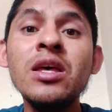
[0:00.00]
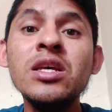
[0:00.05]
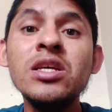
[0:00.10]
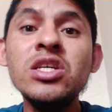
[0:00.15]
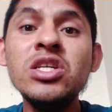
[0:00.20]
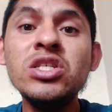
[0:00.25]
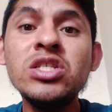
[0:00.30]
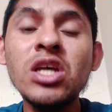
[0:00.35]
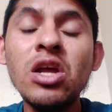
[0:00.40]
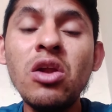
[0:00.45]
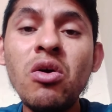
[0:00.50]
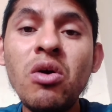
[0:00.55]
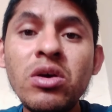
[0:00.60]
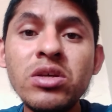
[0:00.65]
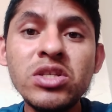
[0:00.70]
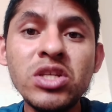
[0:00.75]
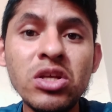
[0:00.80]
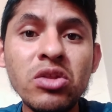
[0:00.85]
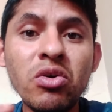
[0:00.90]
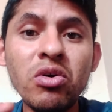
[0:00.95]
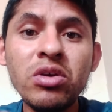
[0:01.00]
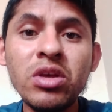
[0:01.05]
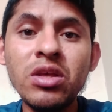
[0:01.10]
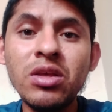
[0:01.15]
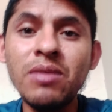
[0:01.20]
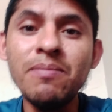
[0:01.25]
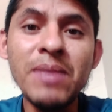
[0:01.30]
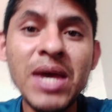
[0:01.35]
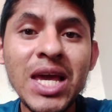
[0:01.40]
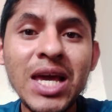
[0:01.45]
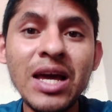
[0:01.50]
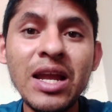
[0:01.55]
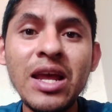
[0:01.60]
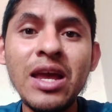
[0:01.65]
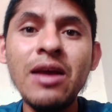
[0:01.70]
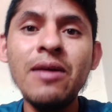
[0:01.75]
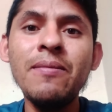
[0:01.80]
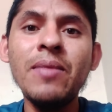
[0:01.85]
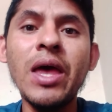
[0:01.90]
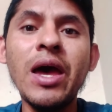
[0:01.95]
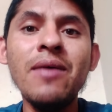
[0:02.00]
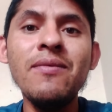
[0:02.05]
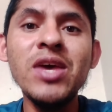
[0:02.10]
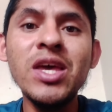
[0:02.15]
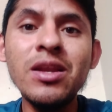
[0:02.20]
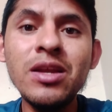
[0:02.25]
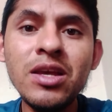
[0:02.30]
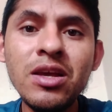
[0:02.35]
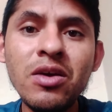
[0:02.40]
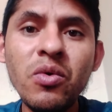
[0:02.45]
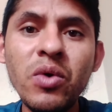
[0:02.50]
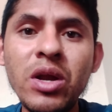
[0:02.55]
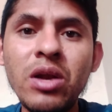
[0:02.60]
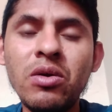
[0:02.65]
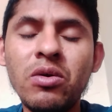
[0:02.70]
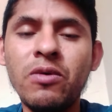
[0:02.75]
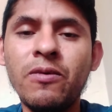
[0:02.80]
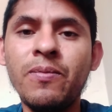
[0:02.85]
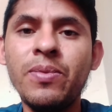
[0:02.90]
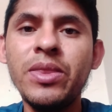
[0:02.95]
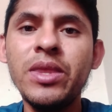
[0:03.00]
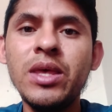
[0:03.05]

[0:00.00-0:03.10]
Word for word: y si no me creen, averígüenlo.